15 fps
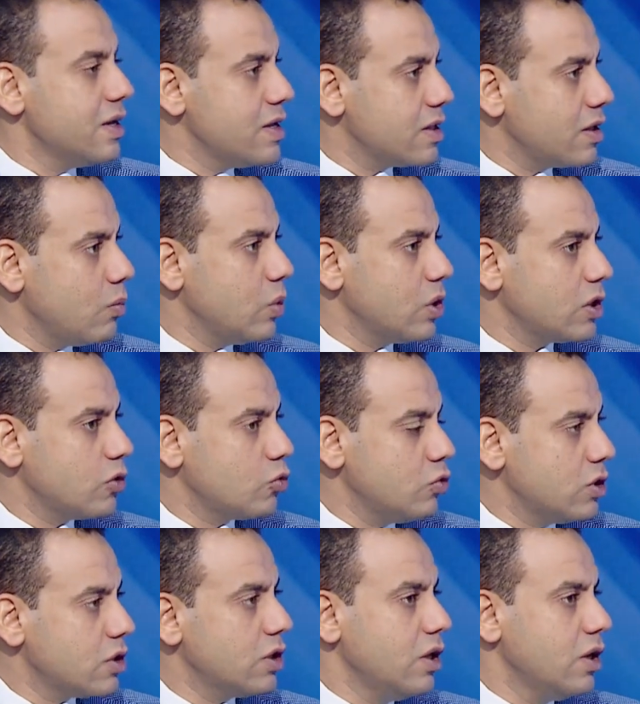ان يتم
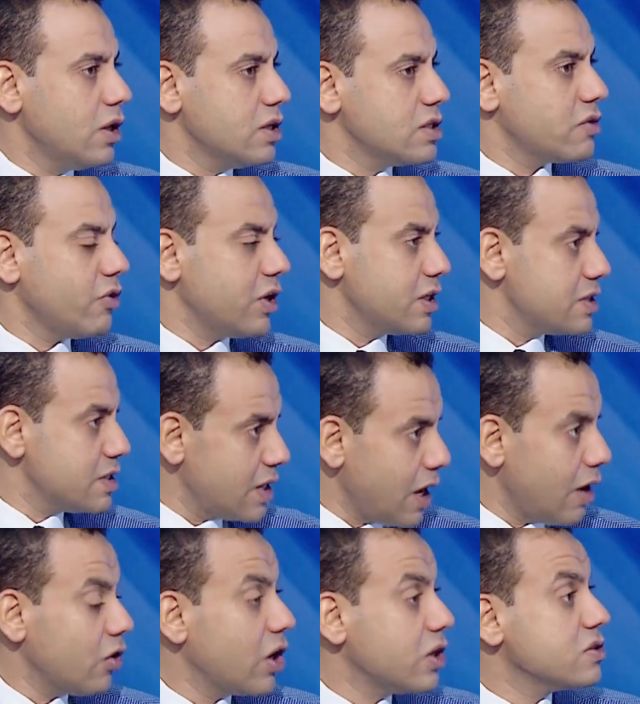التطوير ليس فقط
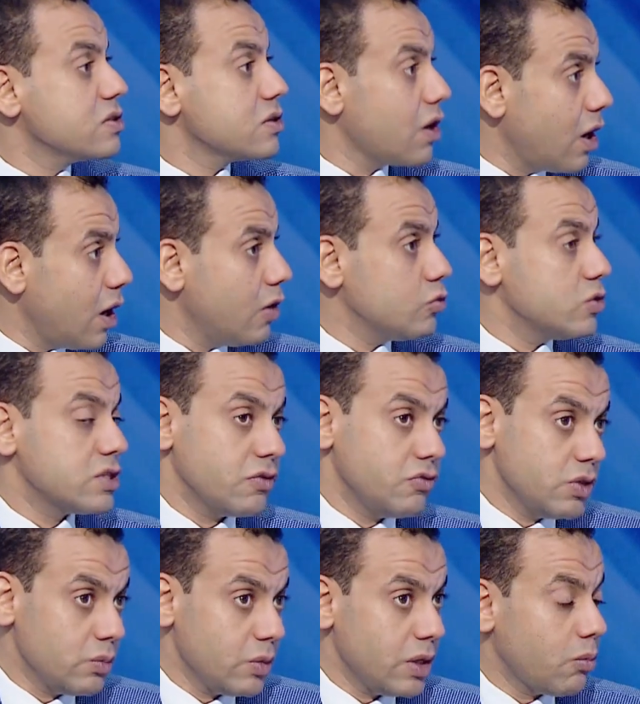سياحه ولكن زراعه
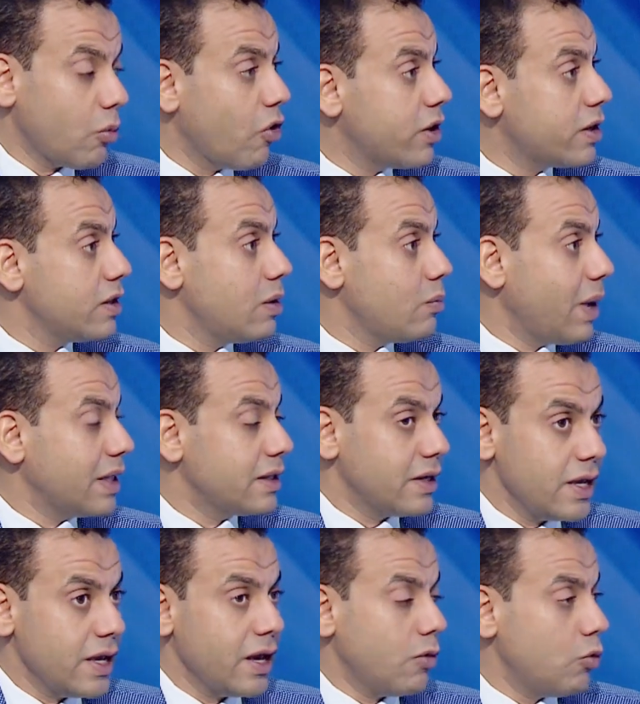ونستفيد من الموارد
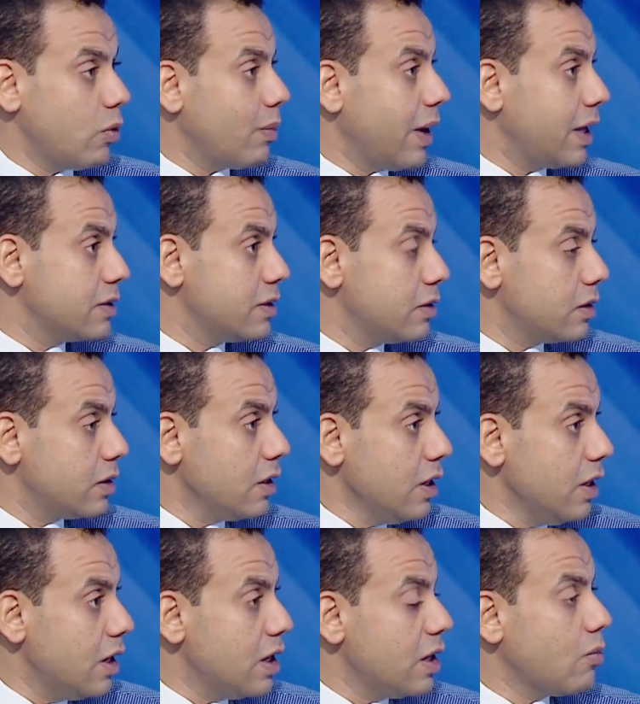المعدنيه والمعادن
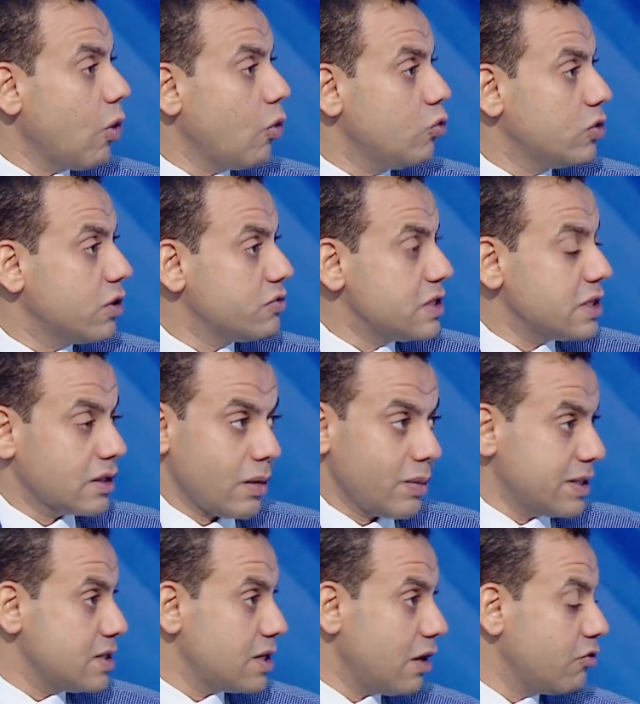اللي موجوده في سينا
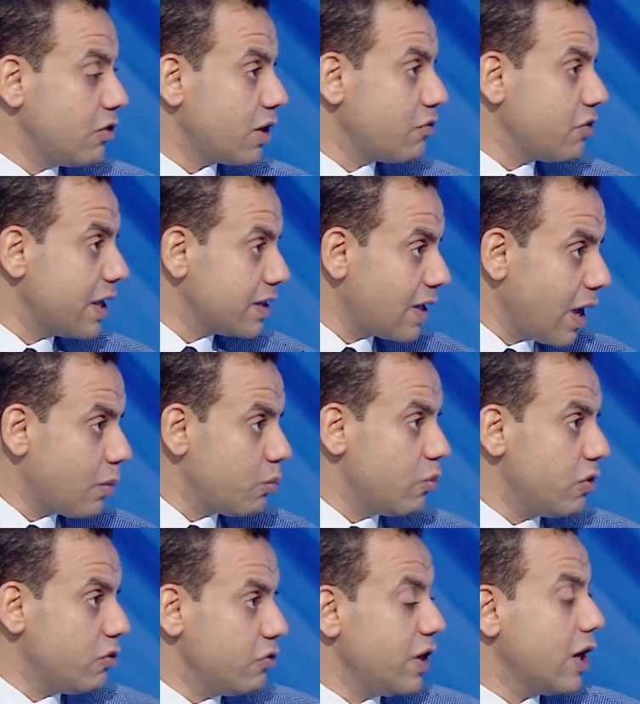طبعا سينا على فكره فيها
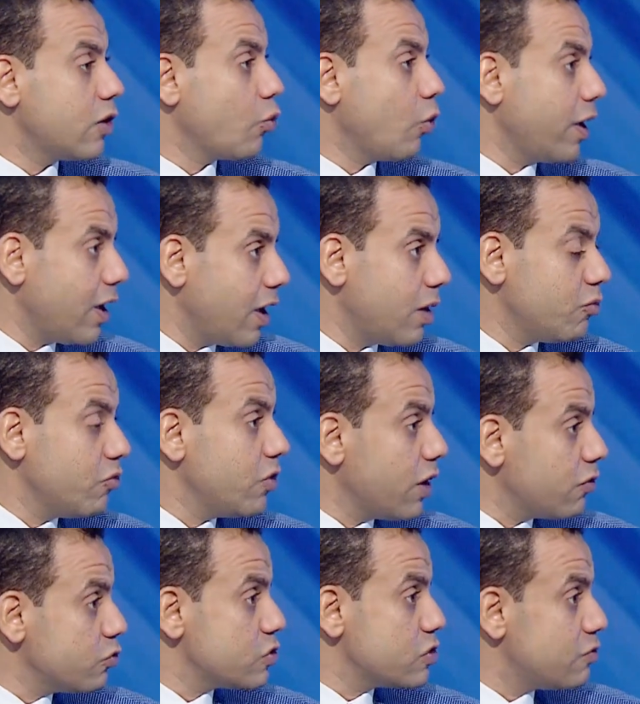ذهب فيها رخام فيها
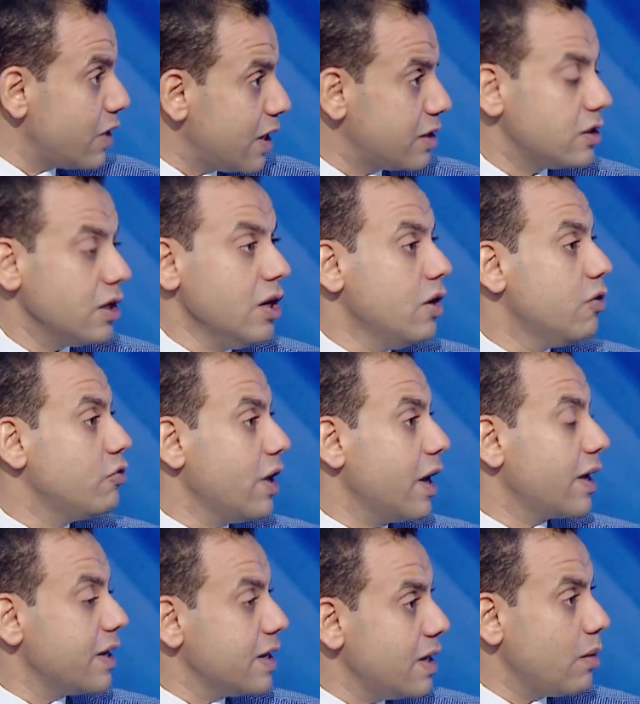آه. فوسفات
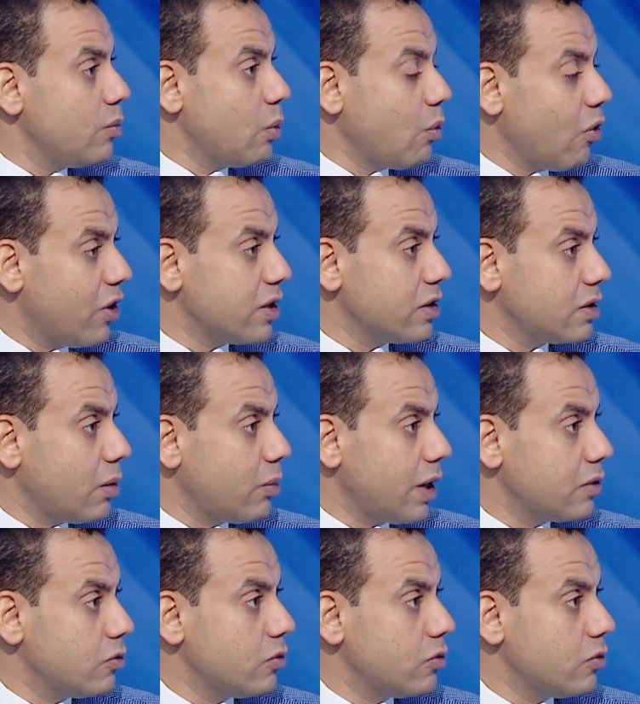فيها غنيه بالموارد طبعا فيها